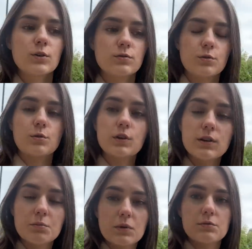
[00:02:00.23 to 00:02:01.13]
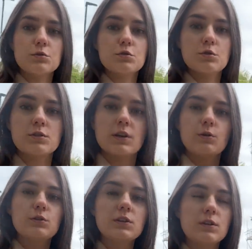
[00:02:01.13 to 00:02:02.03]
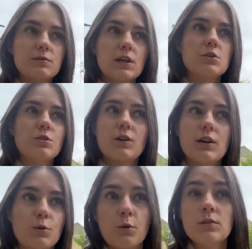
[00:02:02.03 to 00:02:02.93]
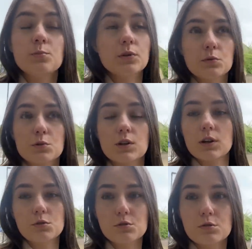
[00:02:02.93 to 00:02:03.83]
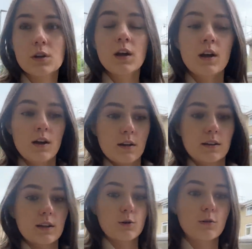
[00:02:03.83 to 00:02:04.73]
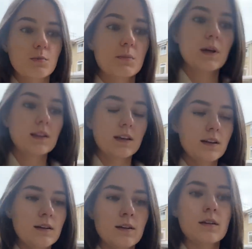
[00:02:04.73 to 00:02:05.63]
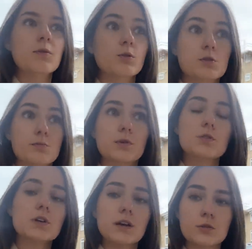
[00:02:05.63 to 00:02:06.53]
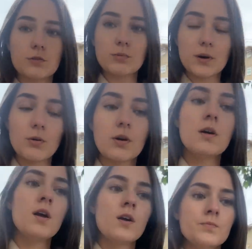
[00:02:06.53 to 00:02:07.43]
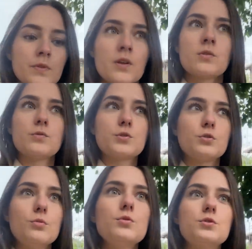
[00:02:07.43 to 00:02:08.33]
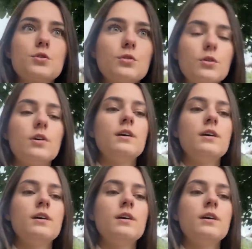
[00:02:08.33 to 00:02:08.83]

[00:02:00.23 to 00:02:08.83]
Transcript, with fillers: то в итоге мне все, что остается, это взять что-то готовое, потому что я учусь до такого момента, очень погружаюсь глубоко в учебу, что